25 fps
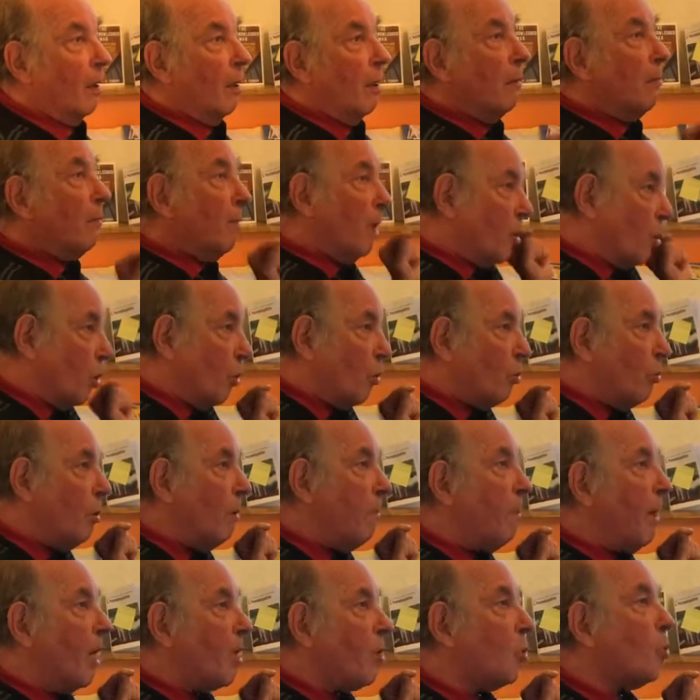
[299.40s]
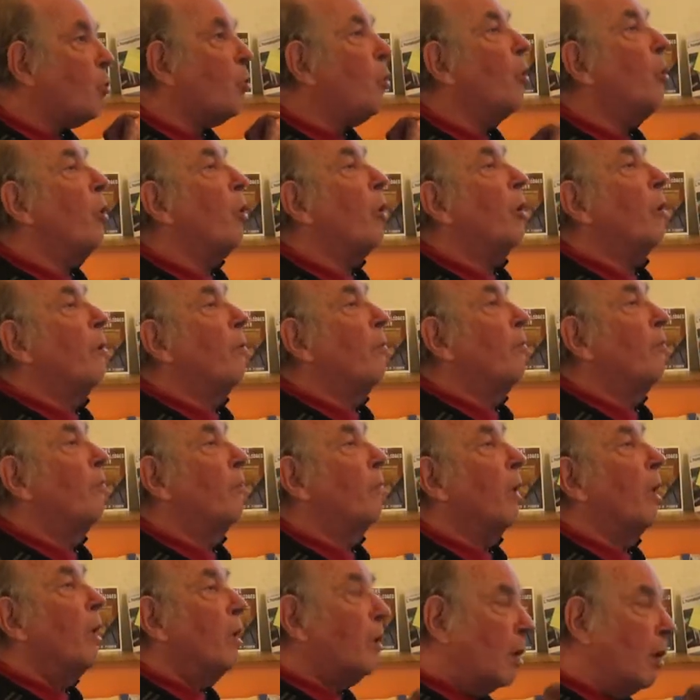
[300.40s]
mais je suis pasteur
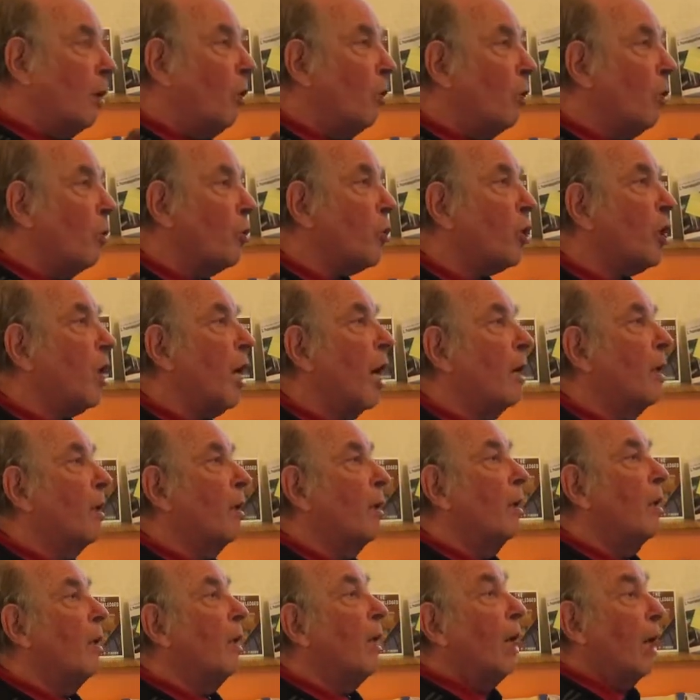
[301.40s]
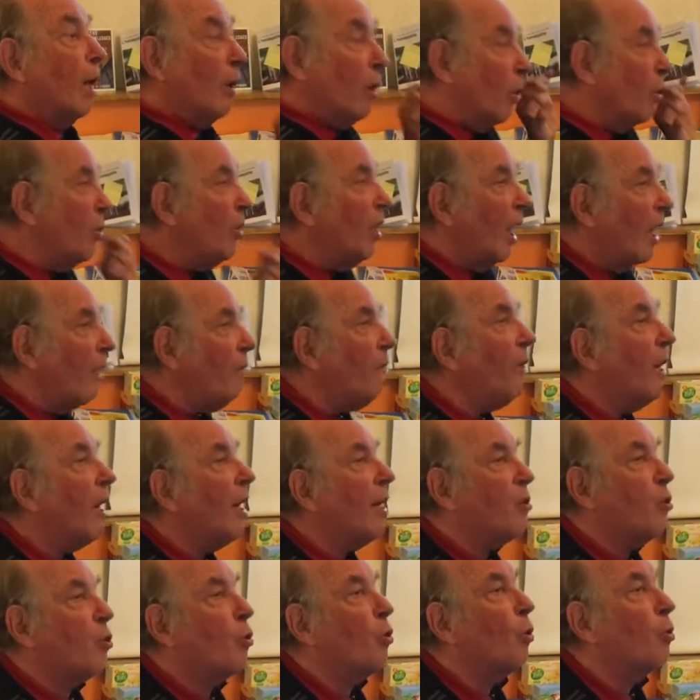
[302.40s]
et théologien. Alors une
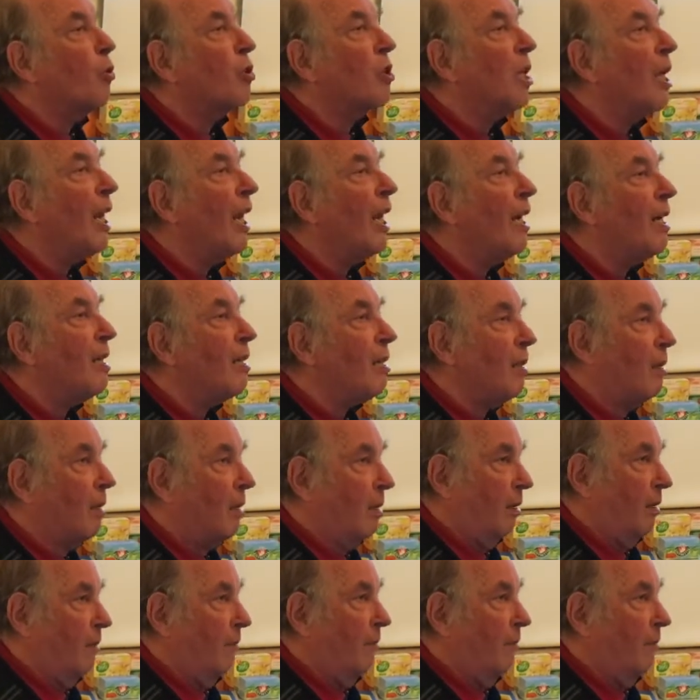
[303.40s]
révélation céleste,